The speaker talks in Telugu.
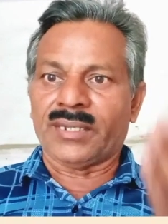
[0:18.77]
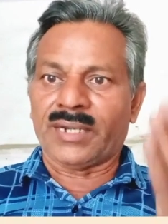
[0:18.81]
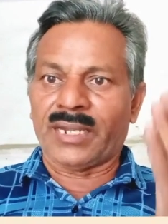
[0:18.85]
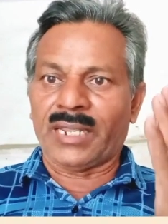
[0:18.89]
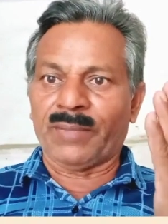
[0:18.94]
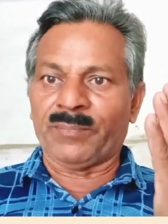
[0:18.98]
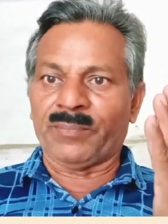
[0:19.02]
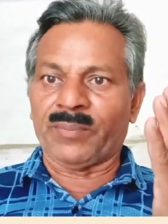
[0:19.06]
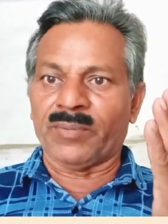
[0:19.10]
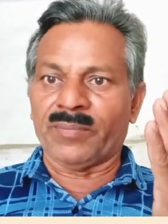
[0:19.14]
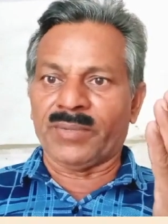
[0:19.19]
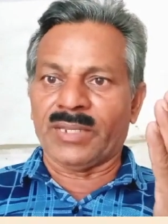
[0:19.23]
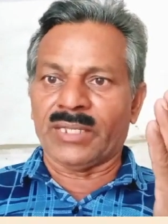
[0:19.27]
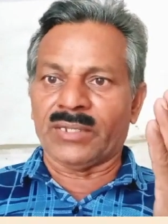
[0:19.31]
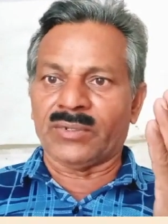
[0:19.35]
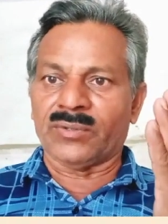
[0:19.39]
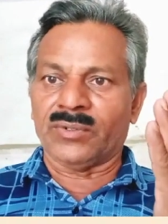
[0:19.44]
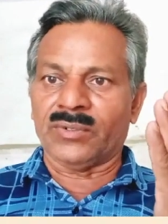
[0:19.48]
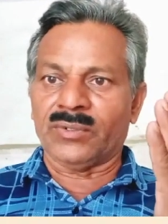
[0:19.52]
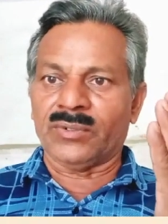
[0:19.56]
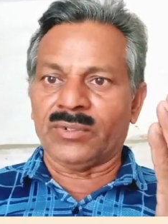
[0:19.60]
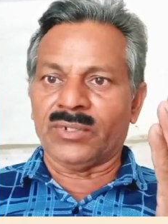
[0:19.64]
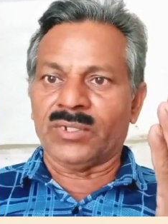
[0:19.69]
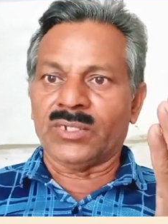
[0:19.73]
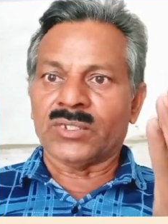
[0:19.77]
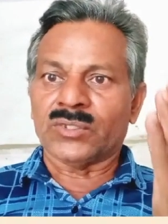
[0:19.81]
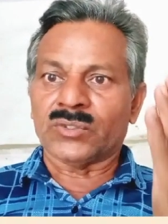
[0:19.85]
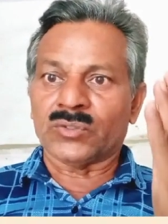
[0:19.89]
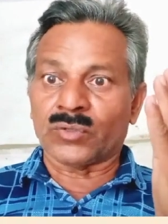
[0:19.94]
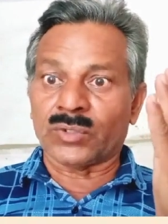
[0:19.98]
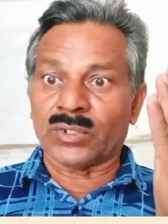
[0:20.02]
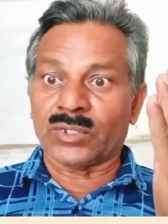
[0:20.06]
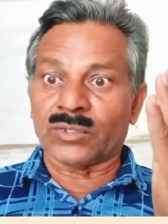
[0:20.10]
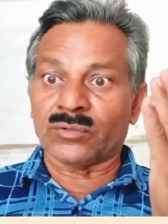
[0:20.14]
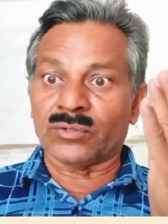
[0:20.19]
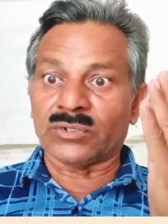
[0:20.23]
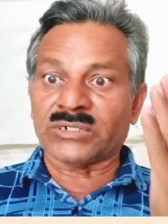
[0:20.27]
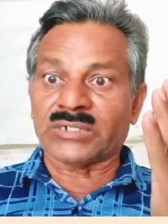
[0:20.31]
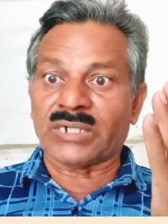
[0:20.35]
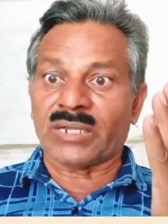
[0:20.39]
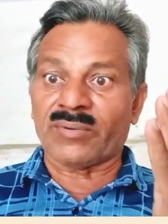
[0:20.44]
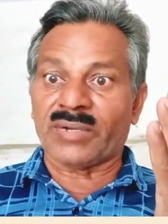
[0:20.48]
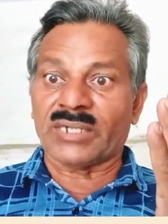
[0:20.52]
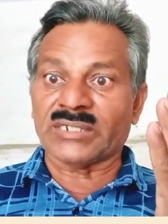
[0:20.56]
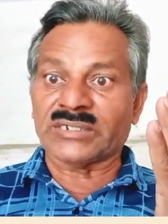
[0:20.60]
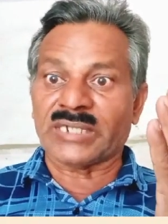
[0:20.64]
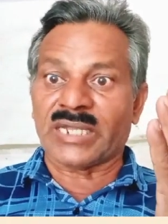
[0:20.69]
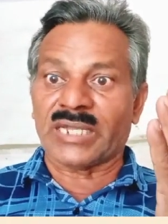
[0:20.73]
రేపు మీరు
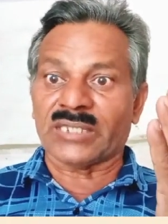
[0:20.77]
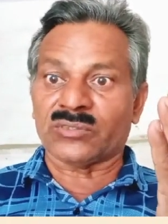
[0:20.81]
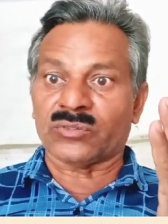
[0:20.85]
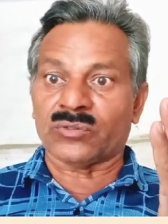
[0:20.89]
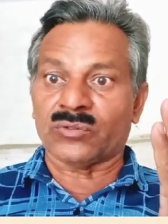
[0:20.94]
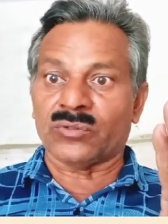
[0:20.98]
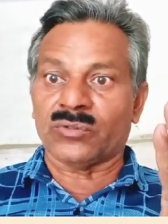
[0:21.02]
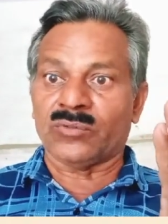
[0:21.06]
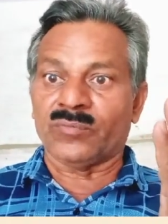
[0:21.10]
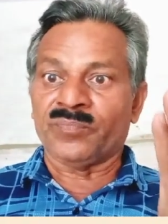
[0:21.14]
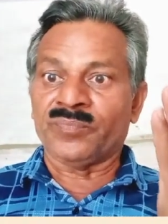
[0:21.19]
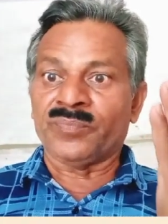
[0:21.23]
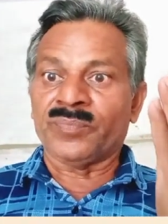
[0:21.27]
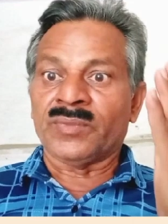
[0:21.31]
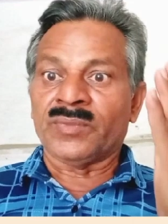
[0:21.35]
దురదృష్టవశాత్తు